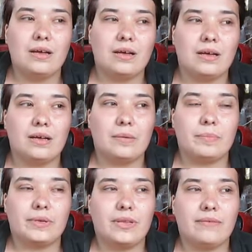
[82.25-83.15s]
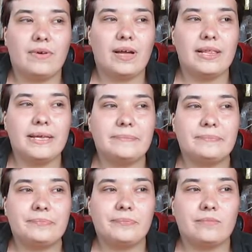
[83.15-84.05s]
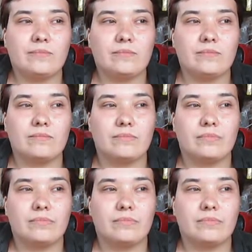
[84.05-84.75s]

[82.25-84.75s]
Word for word: Э, продавали э,